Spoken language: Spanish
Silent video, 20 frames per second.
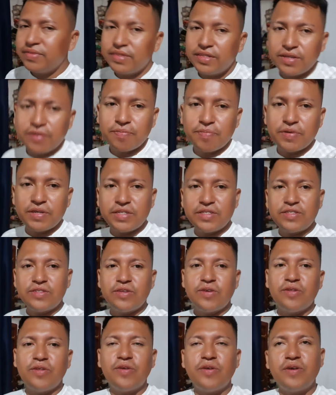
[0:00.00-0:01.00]
Y pues
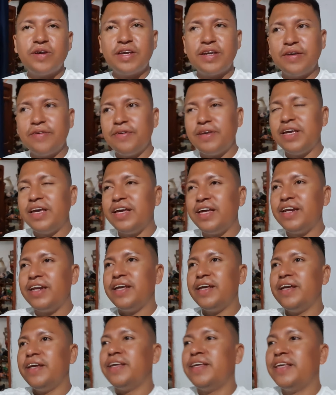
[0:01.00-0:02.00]
todo lo que
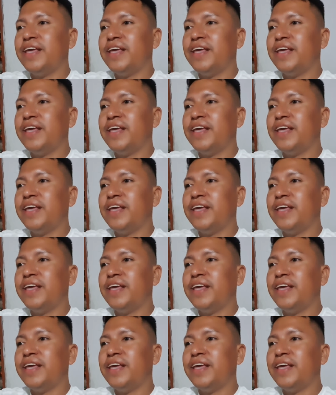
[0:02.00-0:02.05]
viene,